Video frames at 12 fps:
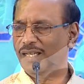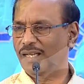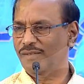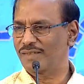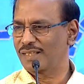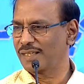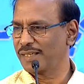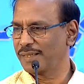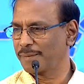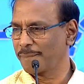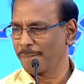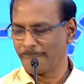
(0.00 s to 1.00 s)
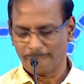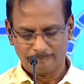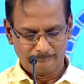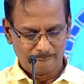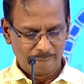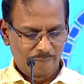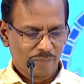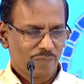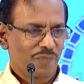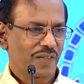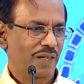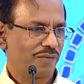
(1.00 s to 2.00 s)
ஐயா அவர்களே
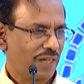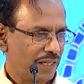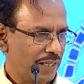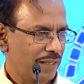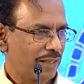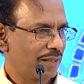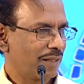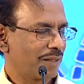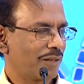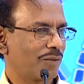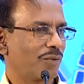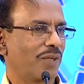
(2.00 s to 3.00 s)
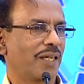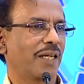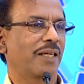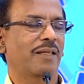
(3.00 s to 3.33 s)
இங்கே வருகை தந்திருக்கக்கூடிய